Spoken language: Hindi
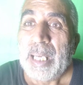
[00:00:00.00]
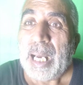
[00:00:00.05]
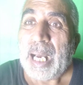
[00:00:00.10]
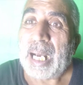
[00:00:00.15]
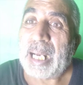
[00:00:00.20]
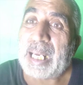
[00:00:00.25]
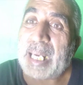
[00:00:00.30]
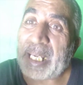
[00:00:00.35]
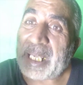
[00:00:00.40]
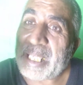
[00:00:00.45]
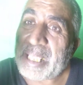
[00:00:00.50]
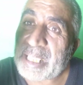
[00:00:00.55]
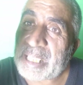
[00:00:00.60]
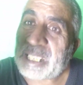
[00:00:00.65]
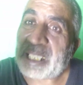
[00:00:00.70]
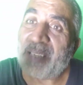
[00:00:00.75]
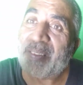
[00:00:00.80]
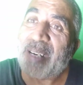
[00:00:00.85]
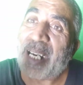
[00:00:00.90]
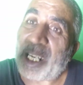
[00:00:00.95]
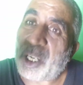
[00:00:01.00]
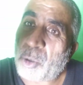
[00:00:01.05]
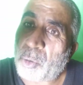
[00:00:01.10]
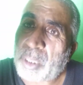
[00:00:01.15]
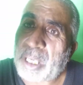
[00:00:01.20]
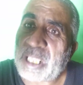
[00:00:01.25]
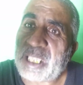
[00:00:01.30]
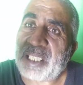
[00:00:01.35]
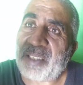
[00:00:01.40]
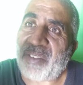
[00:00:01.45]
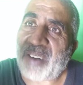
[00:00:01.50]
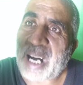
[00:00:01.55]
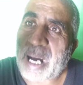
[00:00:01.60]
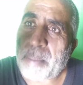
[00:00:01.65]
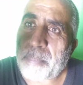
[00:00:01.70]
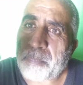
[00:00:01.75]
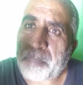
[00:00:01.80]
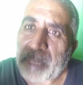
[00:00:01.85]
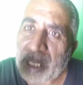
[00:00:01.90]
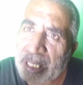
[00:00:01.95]
अगर इन सवालों के
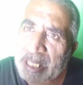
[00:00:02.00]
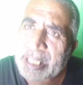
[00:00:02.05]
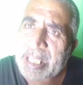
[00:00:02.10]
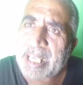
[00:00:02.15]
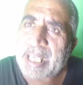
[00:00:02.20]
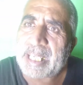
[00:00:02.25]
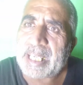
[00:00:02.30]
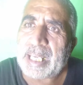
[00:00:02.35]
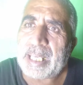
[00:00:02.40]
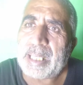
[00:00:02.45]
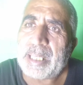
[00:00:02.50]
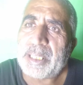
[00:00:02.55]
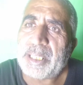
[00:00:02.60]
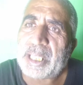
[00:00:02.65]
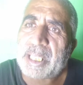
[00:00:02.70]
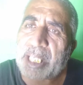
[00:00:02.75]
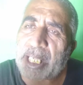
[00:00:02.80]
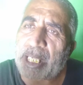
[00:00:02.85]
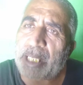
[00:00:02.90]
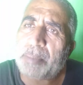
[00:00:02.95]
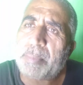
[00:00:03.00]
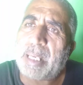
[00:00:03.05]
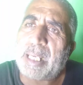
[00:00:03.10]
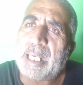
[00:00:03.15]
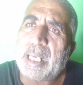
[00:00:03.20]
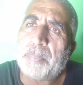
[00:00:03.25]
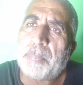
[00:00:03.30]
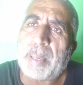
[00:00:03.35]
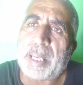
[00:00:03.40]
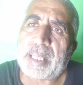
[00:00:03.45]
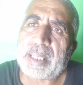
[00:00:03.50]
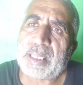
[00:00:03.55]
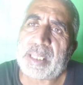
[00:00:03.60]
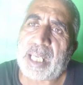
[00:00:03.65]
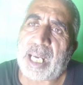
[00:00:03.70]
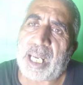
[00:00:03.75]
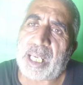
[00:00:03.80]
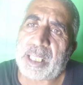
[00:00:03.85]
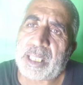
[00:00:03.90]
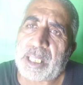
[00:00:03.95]
जवाब मिल जाए ना यकीन माने
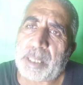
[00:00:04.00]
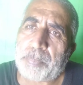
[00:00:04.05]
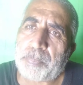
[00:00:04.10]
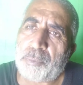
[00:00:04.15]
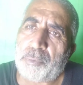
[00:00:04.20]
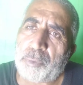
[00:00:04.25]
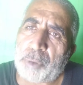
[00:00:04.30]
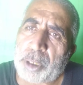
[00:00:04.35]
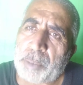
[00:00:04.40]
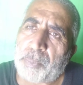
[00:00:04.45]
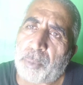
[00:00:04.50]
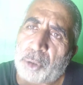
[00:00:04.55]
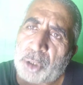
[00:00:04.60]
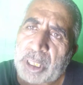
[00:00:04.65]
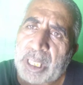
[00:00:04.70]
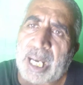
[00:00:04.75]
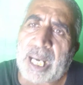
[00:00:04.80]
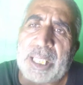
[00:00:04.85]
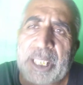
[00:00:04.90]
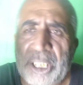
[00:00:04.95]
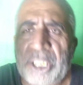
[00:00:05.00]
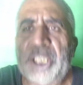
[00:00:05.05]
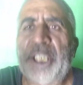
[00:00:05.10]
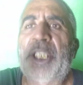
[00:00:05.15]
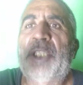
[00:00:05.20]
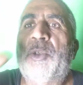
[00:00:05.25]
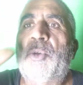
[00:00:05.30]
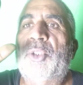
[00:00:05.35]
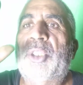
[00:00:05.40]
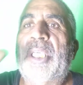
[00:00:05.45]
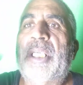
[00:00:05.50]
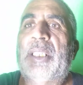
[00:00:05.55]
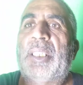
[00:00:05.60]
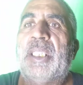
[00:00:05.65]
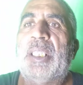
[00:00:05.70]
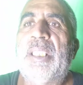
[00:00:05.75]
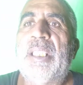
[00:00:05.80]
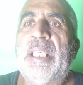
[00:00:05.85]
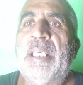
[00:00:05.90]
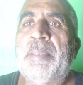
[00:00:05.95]
पाकिस्तान की पूरी बुनियाद ही ठीक हो
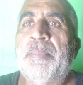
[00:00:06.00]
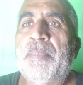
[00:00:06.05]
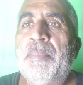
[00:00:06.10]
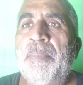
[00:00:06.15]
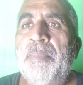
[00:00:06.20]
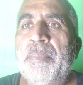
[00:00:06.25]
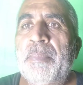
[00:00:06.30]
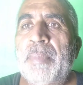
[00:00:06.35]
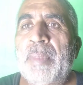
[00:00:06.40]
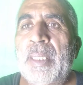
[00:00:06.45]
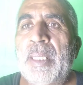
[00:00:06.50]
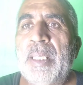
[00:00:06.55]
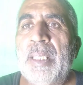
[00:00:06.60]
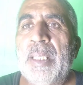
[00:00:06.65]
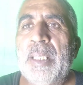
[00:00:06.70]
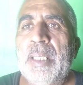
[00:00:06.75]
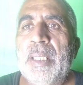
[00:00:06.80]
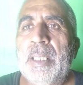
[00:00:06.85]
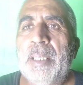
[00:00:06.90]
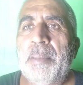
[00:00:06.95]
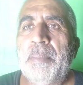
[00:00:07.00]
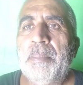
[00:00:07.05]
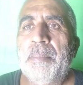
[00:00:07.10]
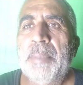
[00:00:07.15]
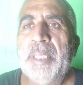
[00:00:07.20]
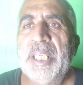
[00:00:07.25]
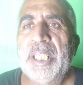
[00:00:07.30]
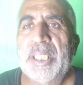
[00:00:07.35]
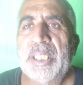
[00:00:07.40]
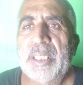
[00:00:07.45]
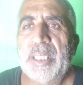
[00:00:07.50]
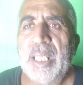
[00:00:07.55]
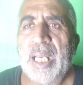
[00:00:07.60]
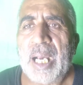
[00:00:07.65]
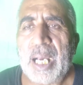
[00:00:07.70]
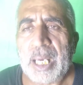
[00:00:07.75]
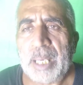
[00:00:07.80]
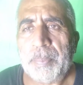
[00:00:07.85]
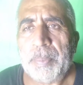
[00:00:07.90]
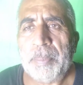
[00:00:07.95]
सकती है मेरे
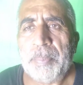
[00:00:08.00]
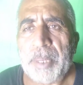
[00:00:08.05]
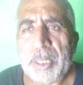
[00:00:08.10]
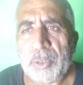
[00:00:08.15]
आखिर पे फिर